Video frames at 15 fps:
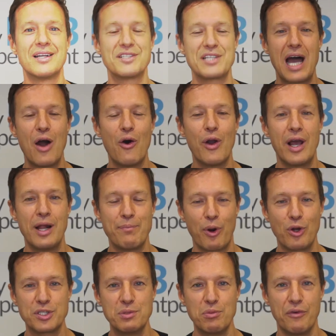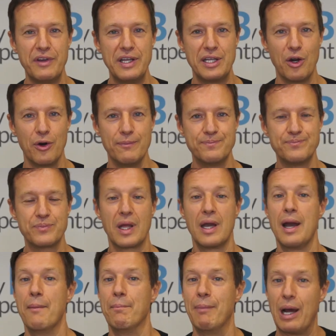Ciao e al prossimo video!
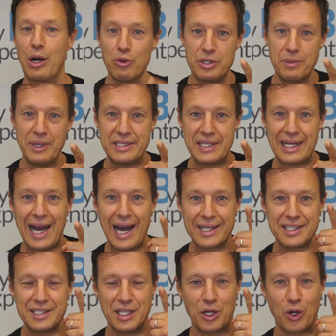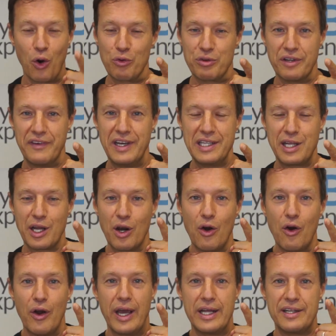Ma non dimenticarti di
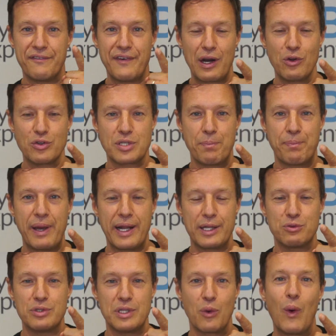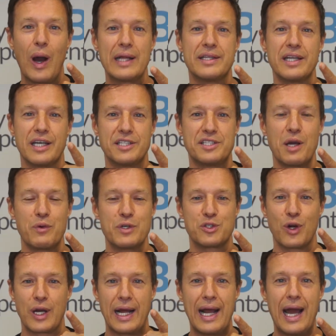condividerlo e di farlo sapere a tutti quanti che c'è
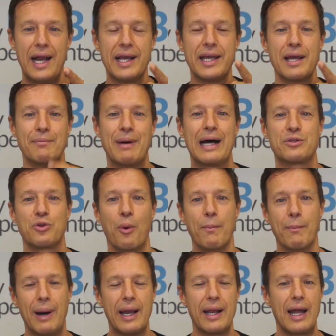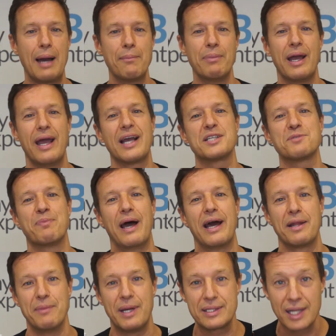questo canale chiamato My Lab
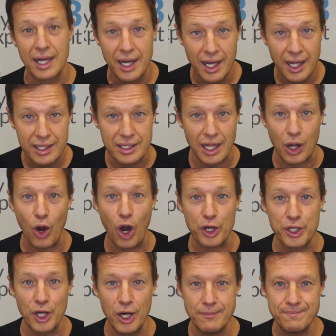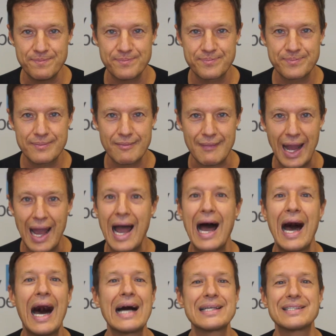Experiment. D'accordo?
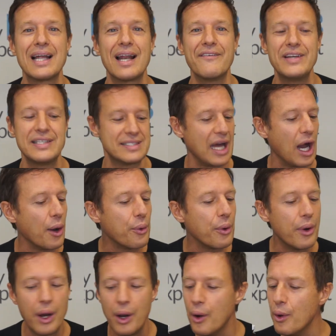Hasta la vista!